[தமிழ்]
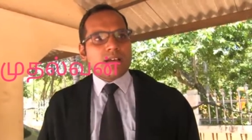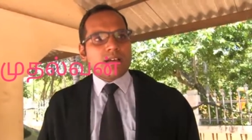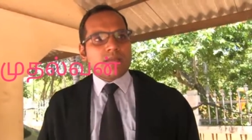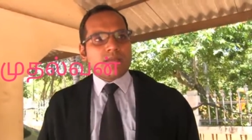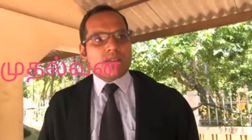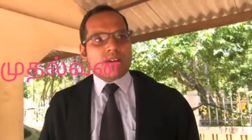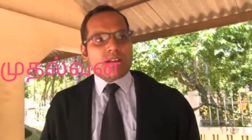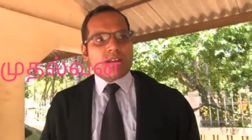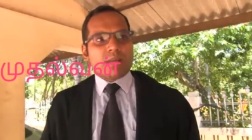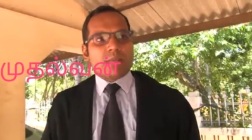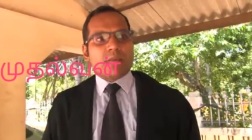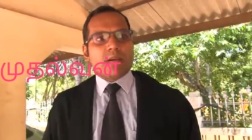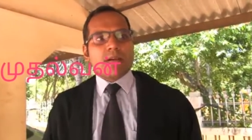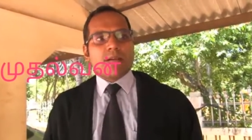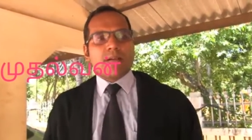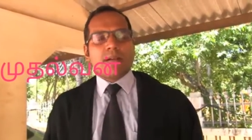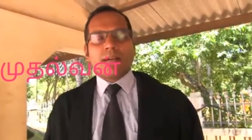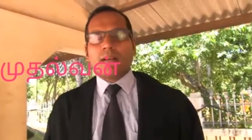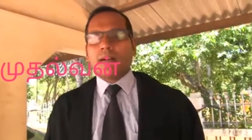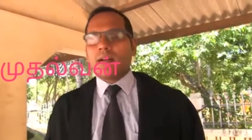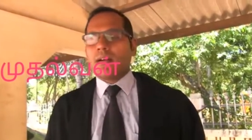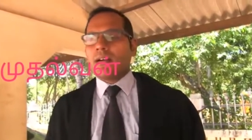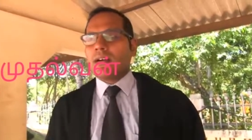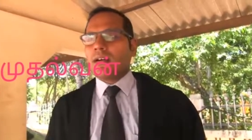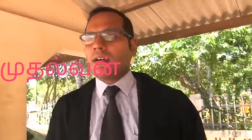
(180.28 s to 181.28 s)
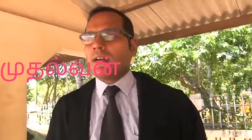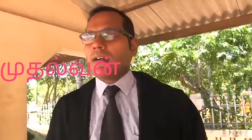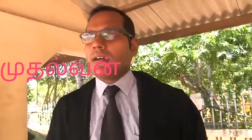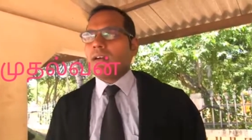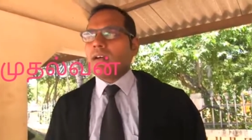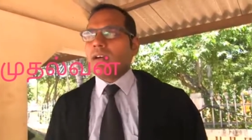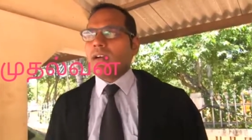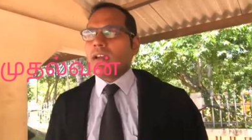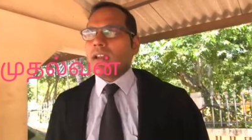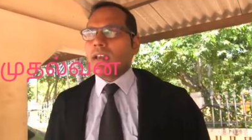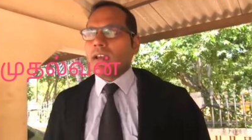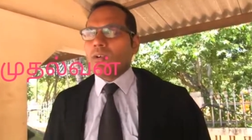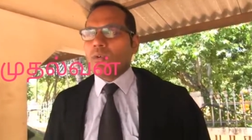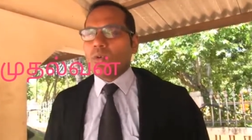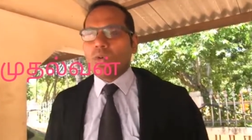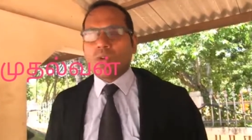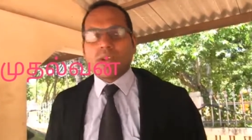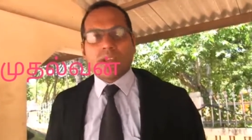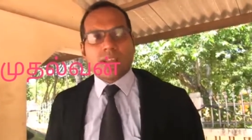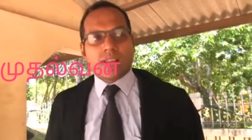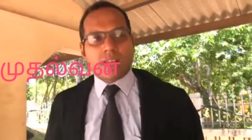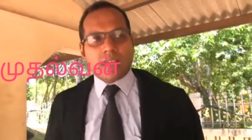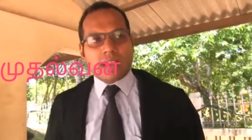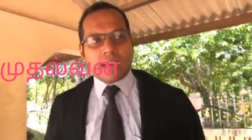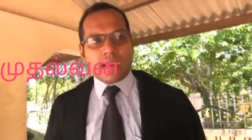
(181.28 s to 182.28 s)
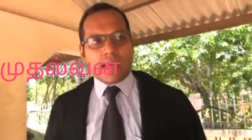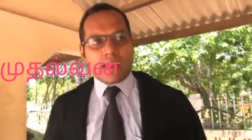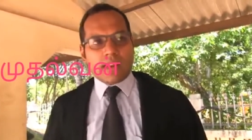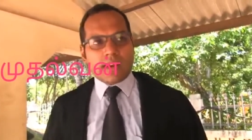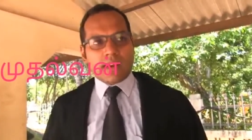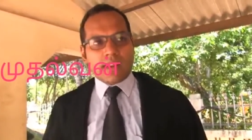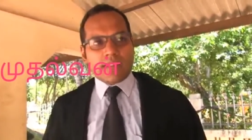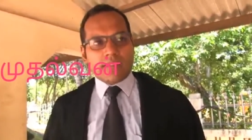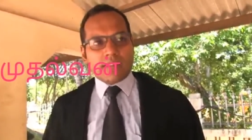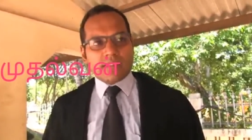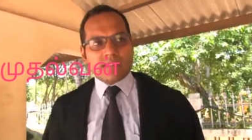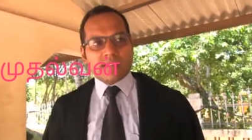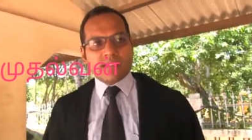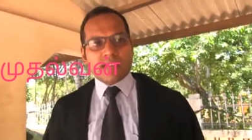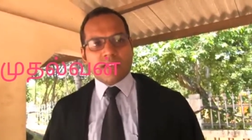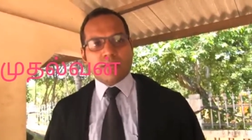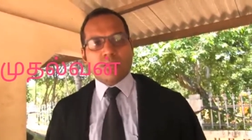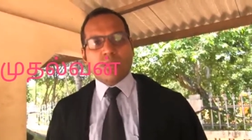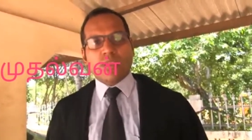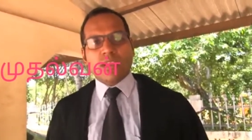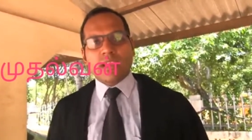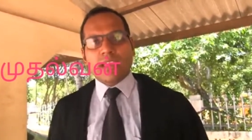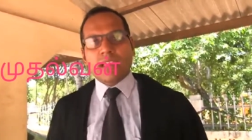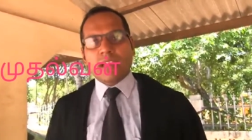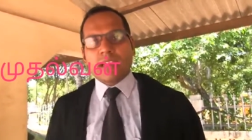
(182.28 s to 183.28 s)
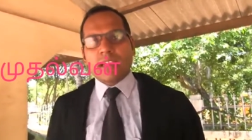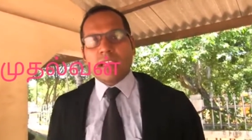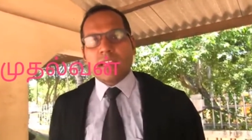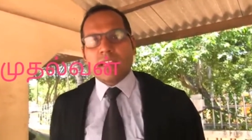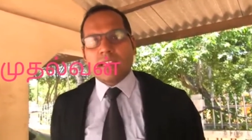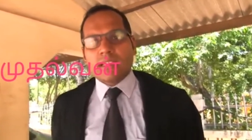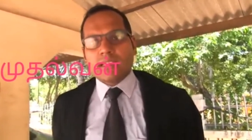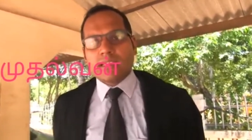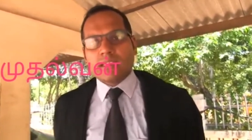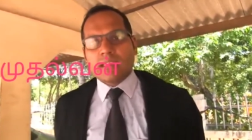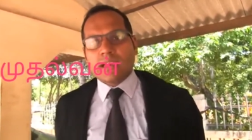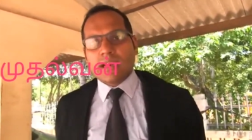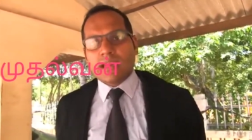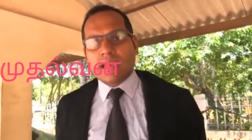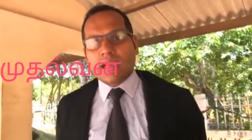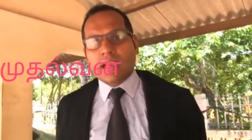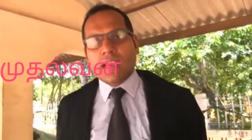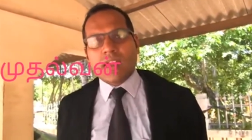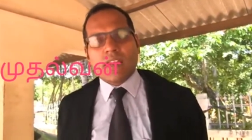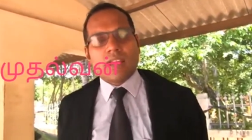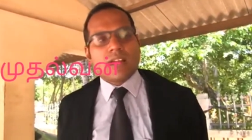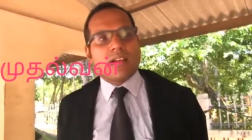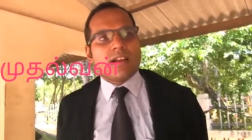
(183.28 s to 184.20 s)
விண்ணப்பங்களை கோரியிருக்கின்றார்கள் அந்த செயல்முறையை இடைநிறுத்தி இடைக்கால